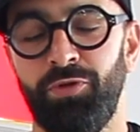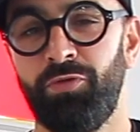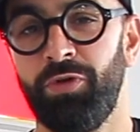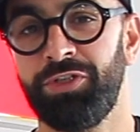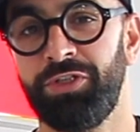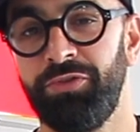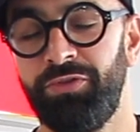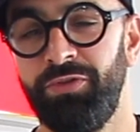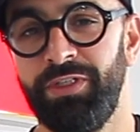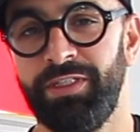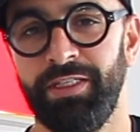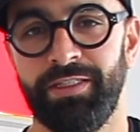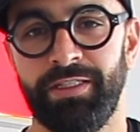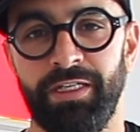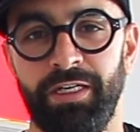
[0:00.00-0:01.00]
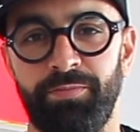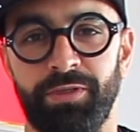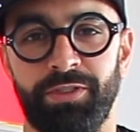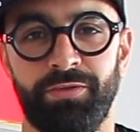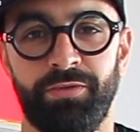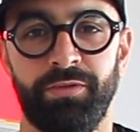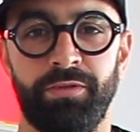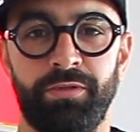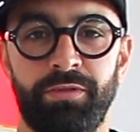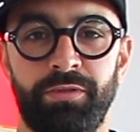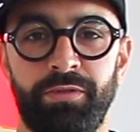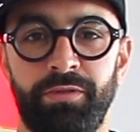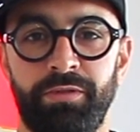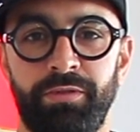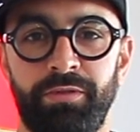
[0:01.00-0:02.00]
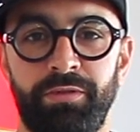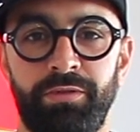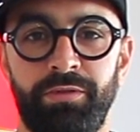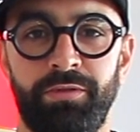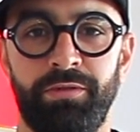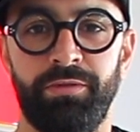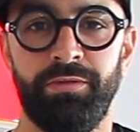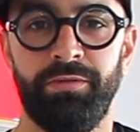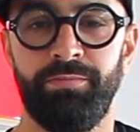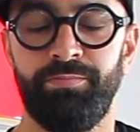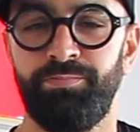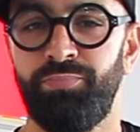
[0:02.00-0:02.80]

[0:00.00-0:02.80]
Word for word: pourquoi j'ai utilisé ça Parce que